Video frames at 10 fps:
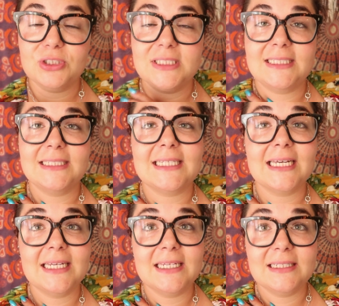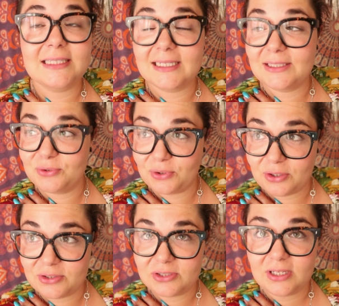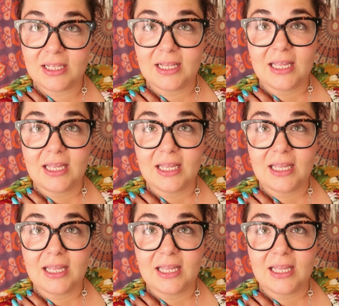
j'étais très très heureuse